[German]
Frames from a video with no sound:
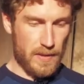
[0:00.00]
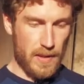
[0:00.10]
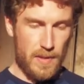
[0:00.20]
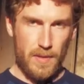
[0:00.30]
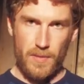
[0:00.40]
Das
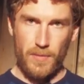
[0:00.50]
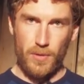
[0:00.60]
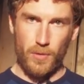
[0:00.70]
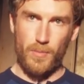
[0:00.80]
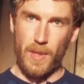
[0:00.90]
Ganze ist
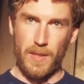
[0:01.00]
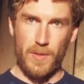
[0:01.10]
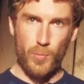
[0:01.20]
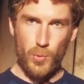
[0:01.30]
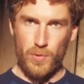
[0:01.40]
wiederum
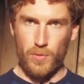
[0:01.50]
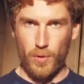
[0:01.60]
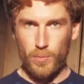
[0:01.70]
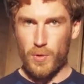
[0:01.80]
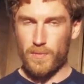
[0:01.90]
als Boost- und
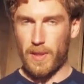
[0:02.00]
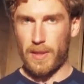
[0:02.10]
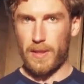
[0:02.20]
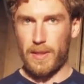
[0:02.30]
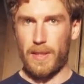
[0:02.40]

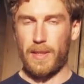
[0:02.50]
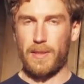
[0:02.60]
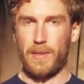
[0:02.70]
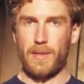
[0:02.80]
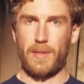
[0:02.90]
Non-Boost-Variante
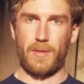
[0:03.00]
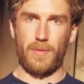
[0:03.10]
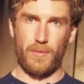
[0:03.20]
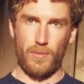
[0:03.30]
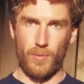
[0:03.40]
erhältlich
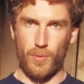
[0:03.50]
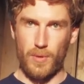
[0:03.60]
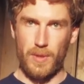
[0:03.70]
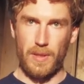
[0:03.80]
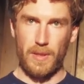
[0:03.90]

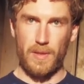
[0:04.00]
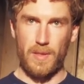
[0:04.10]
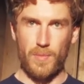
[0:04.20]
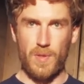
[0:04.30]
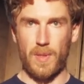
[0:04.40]
und in
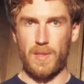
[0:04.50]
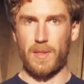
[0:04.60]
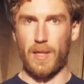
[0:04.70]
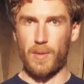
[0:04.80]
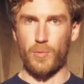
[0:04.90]

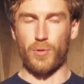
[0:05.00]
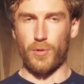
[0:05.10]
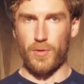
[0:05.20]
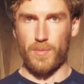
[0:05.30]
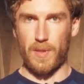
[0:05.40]
27,5 und
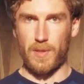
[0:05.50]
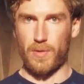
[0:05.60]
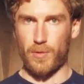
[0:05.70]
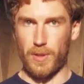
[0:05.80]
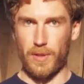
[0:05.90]
29
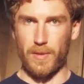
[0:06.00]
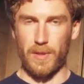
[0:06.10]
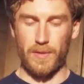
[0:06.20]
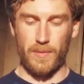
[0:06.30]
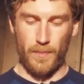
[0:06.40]
Zoll
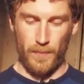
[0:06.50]
jeweils.